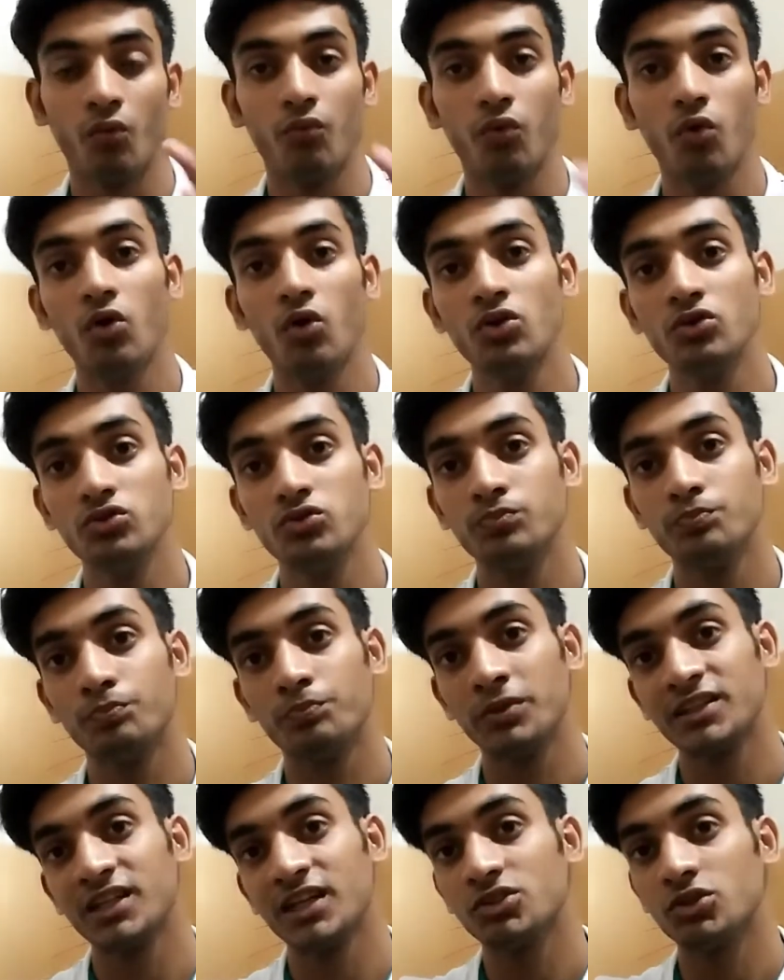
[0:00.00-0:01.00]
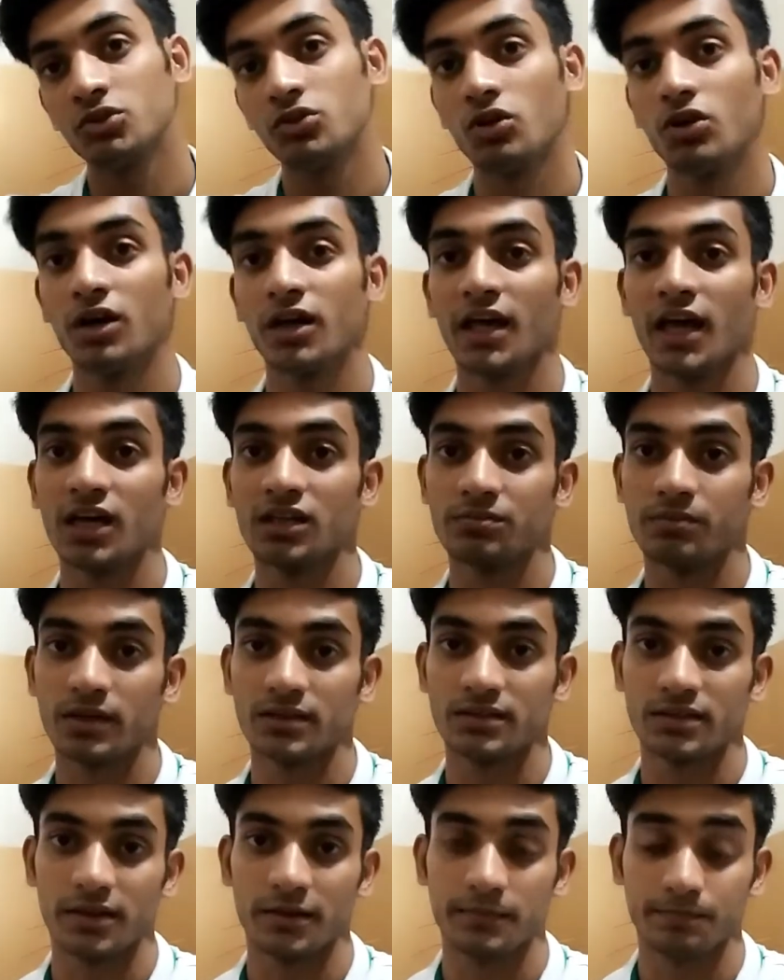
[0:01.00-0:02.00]
वो पंद्रह सौ डॉलर के
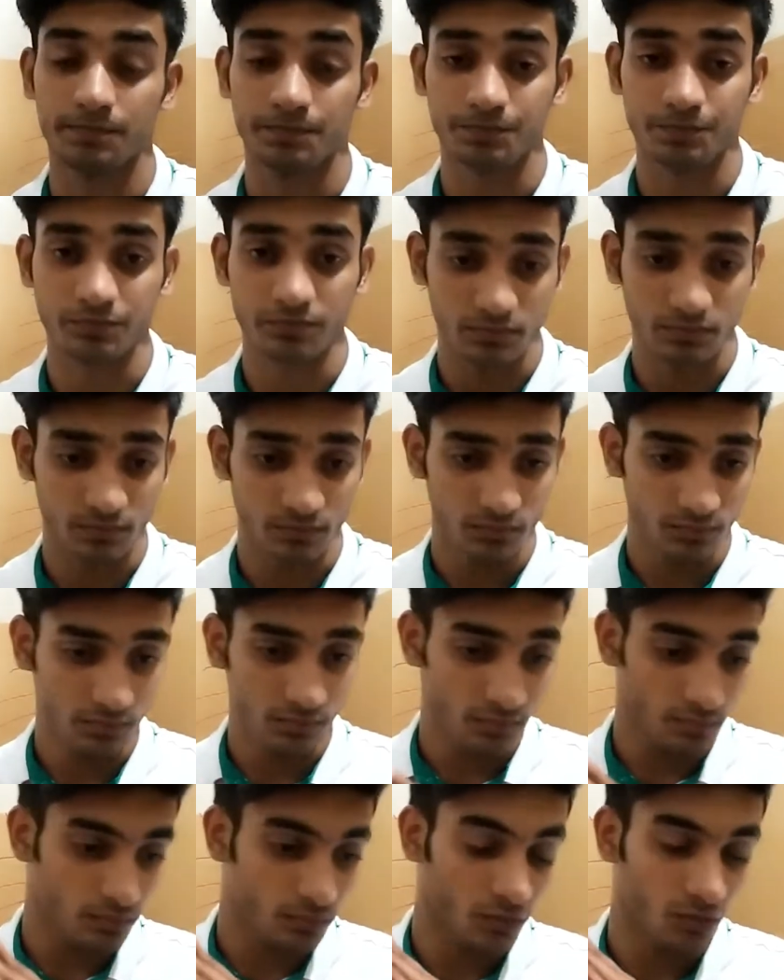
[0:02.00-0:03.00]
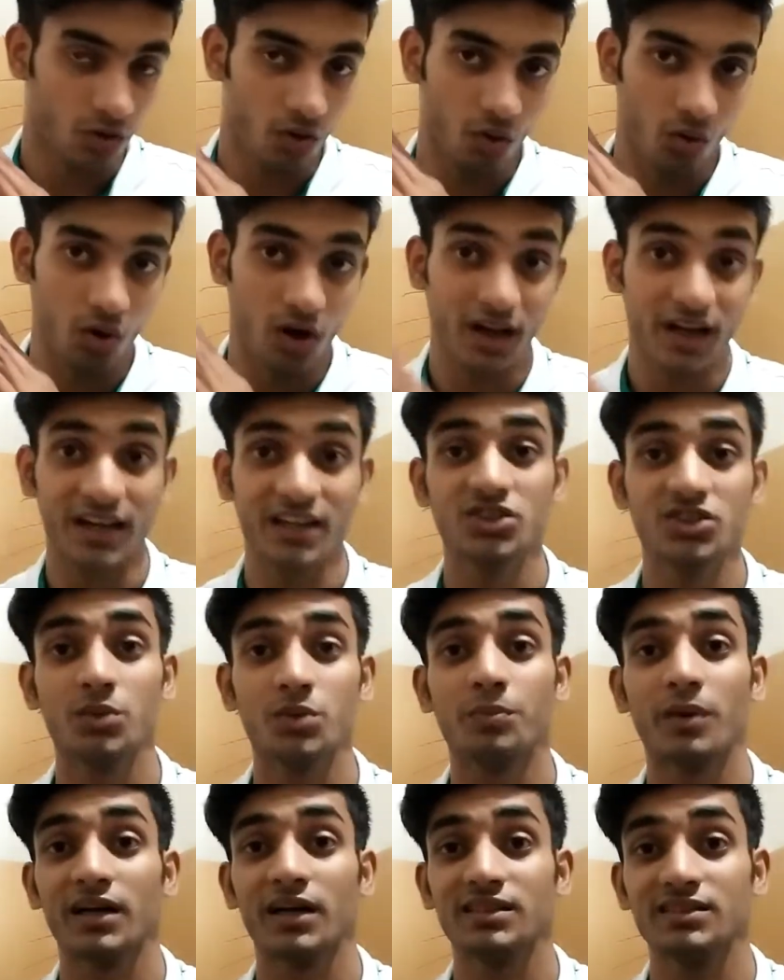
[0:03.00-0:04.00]
आसपास है और अगर
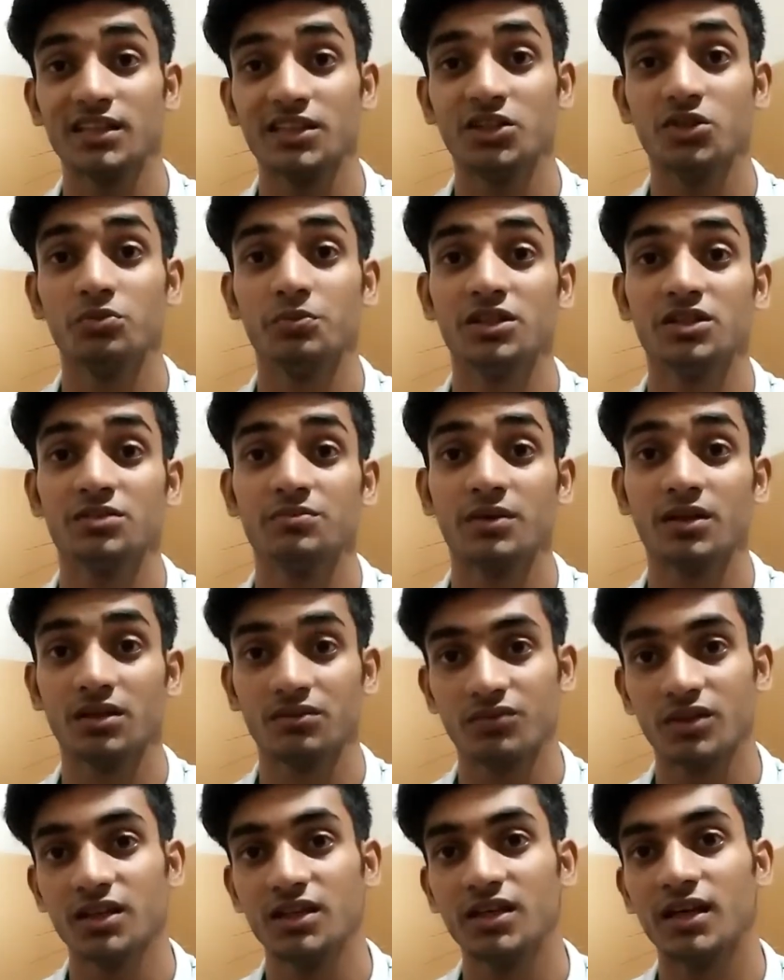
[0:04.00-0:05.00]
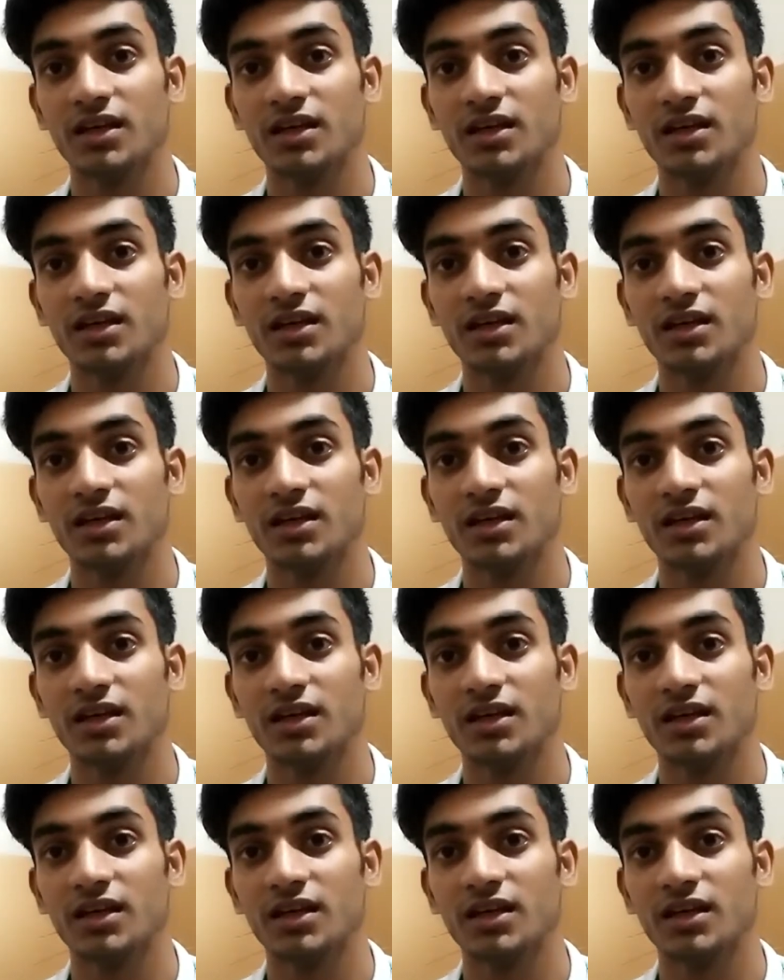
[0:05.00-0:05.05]
इसको पाकिस्तानी रुपीज़ में कन्वर्ट